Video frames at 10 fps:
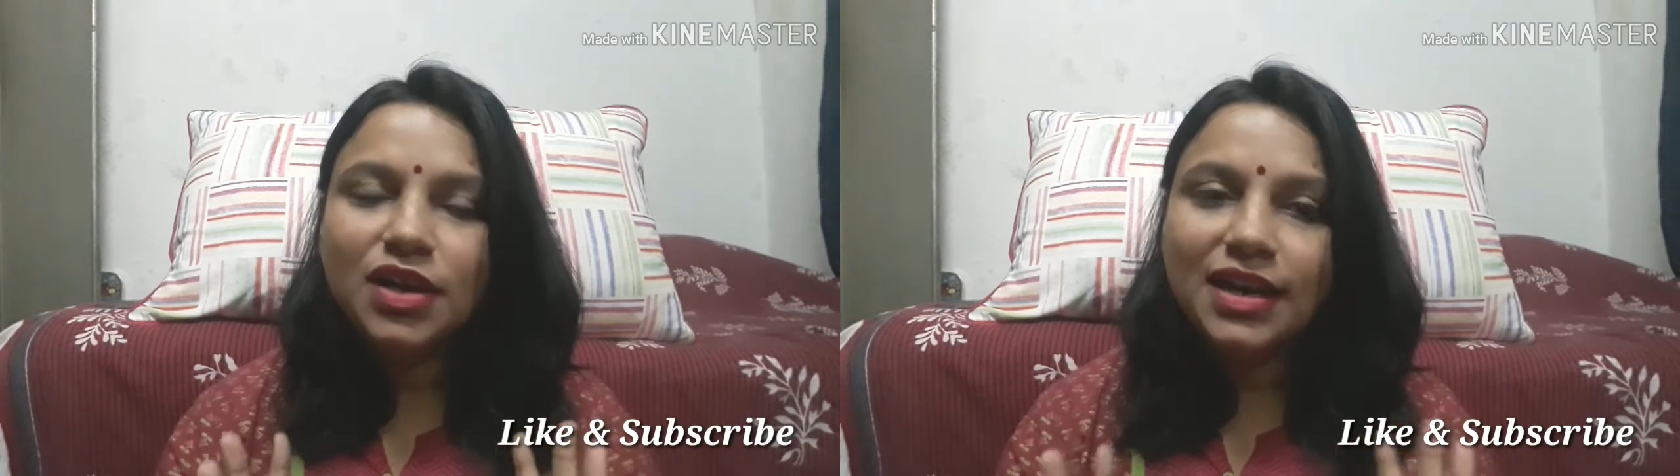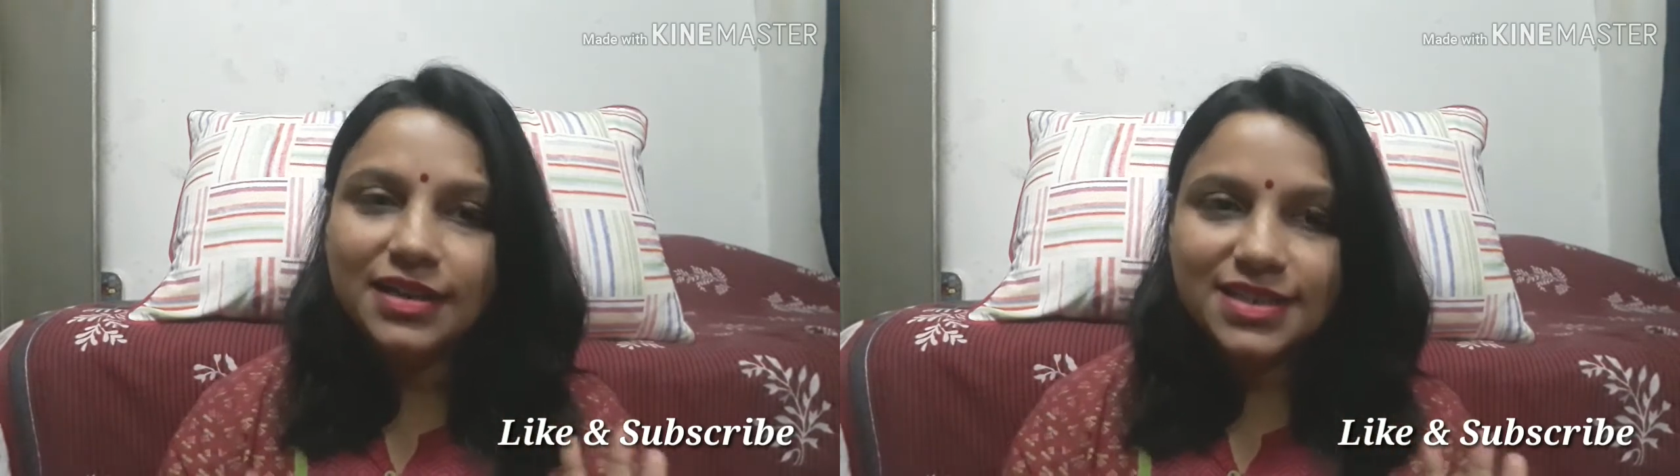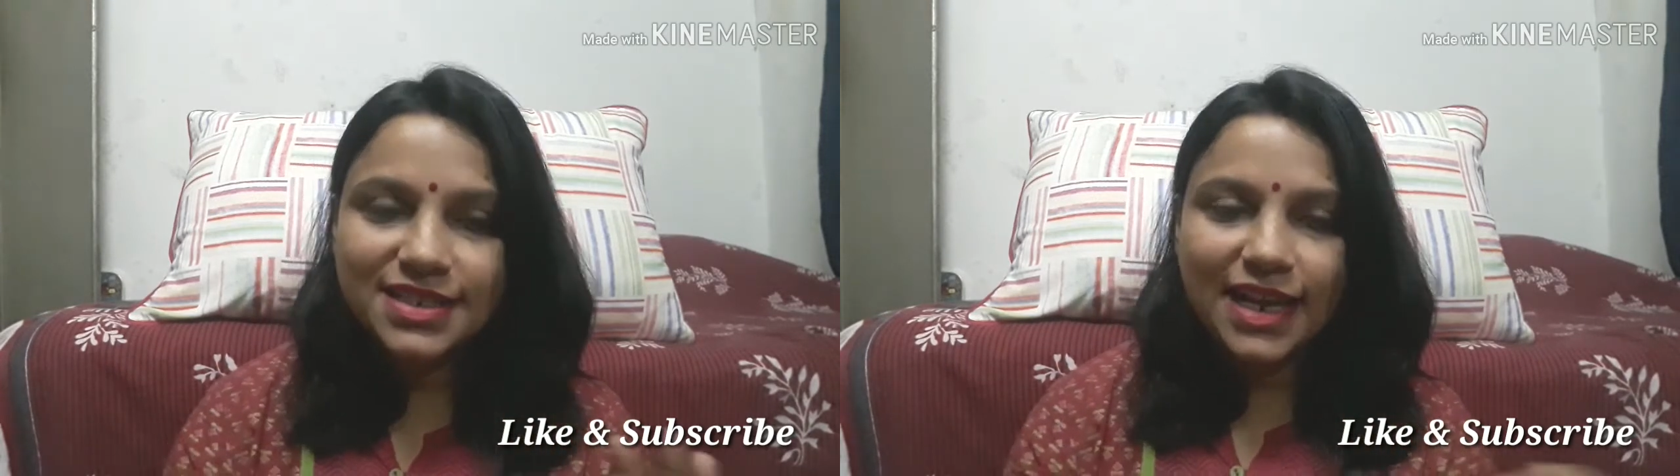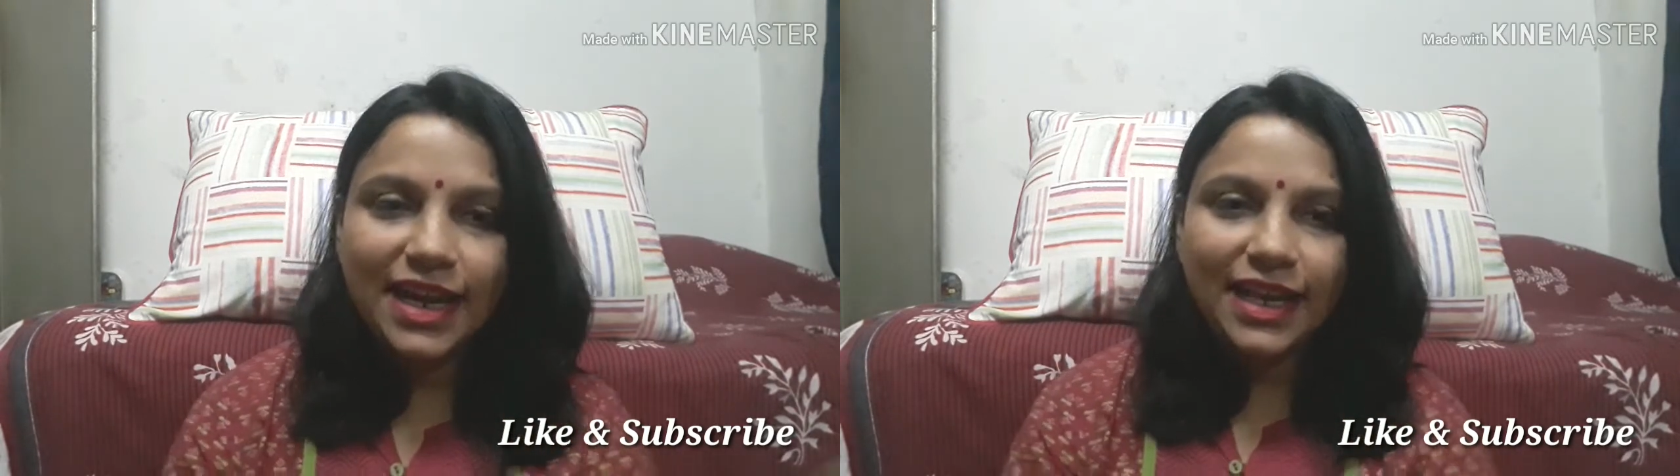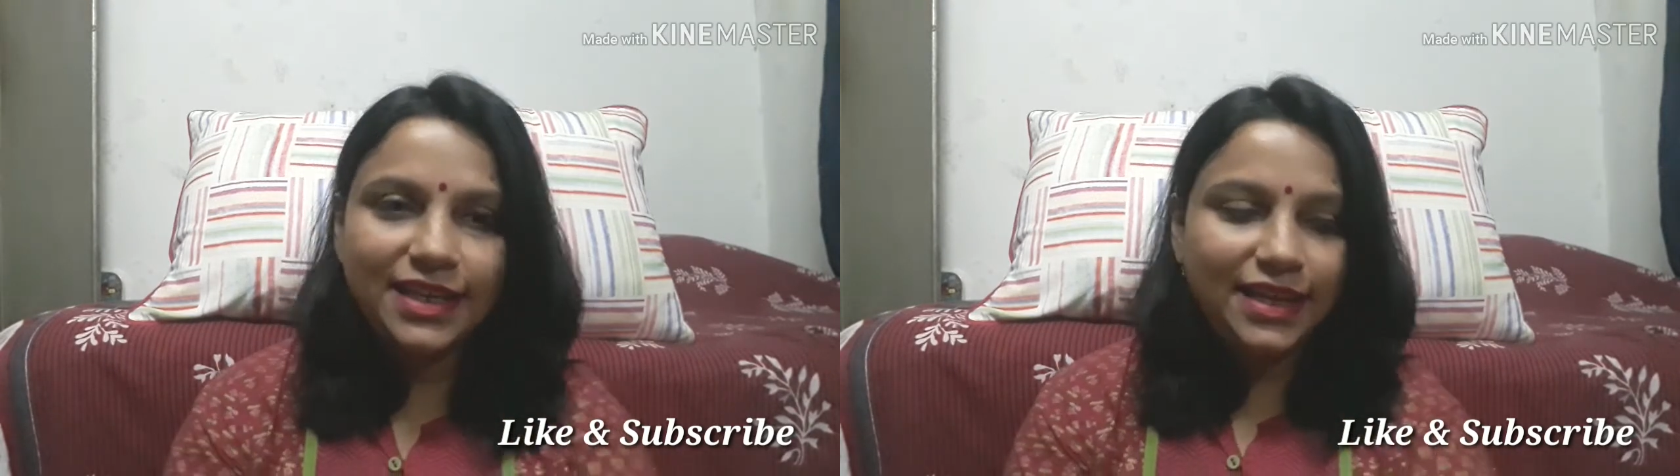ना कलर स्टे
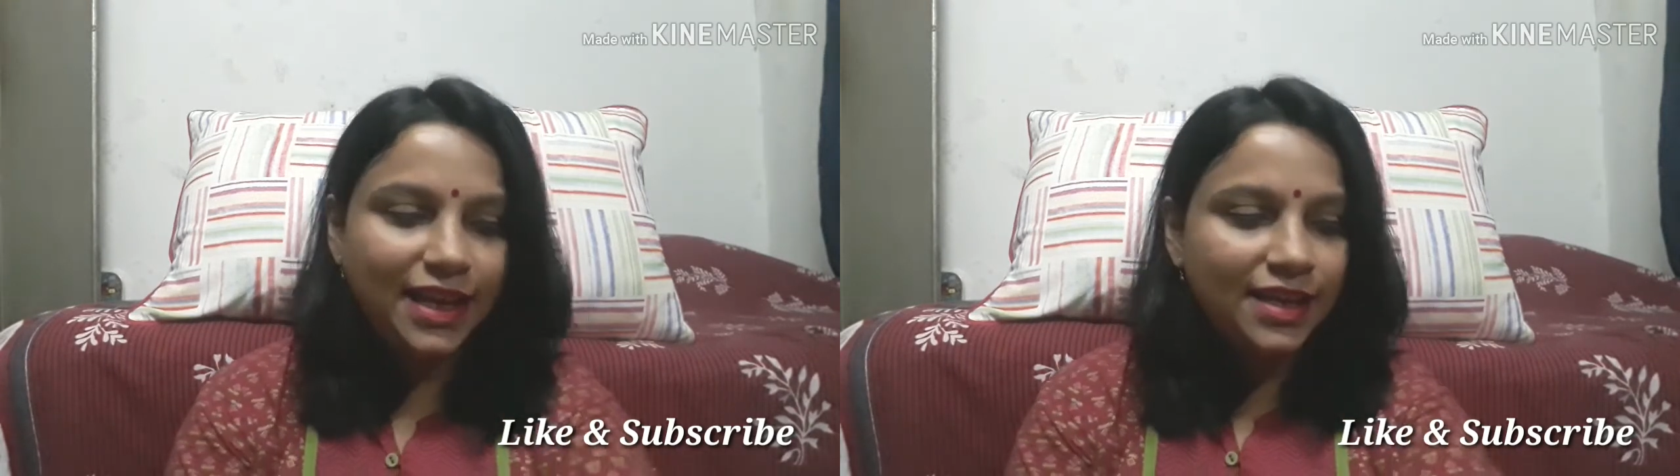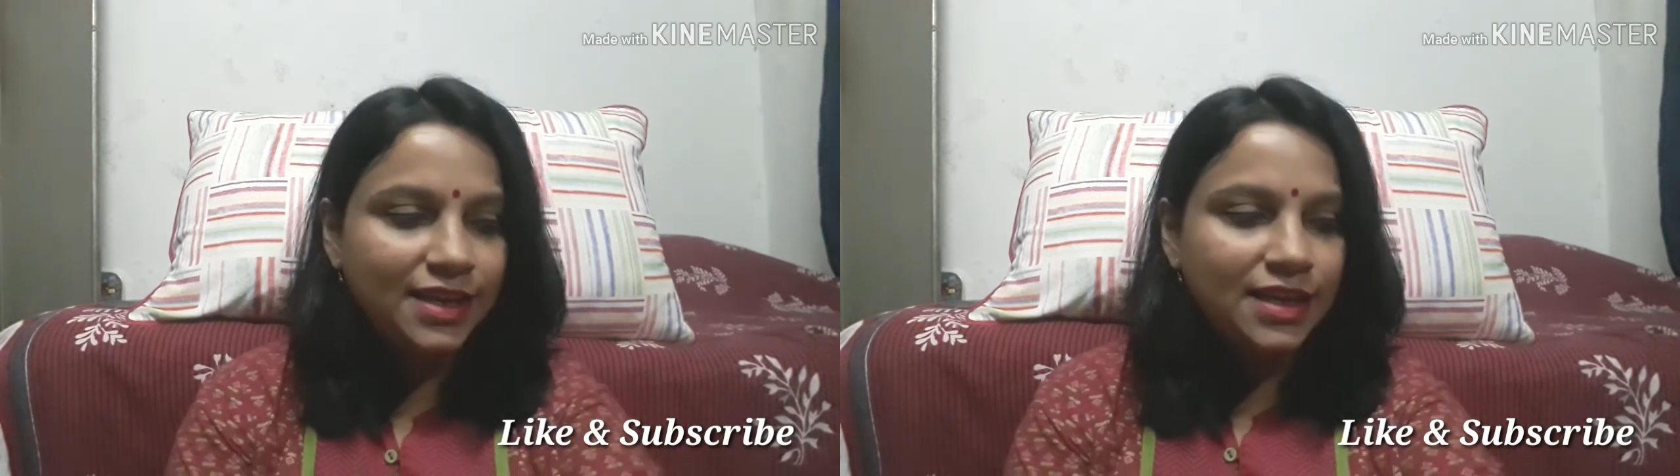नहीं है